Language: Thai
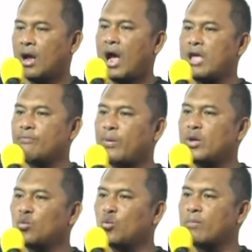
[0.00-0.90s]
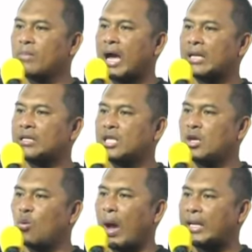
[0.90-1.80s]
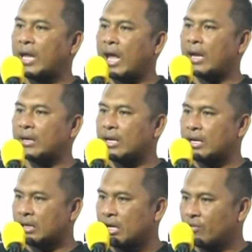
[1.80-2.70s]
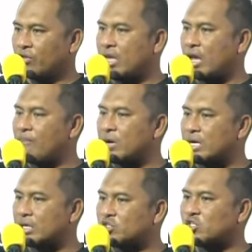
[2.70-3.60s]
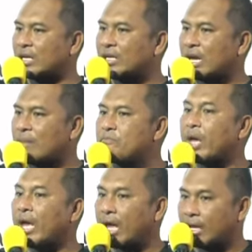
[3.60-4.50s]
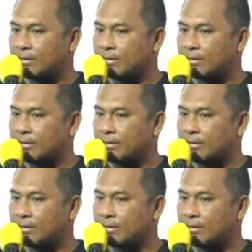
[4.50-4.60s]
ให้ไปรวมกันที่วัดแห่งหนึ่งที่อำเภอสันกำแพง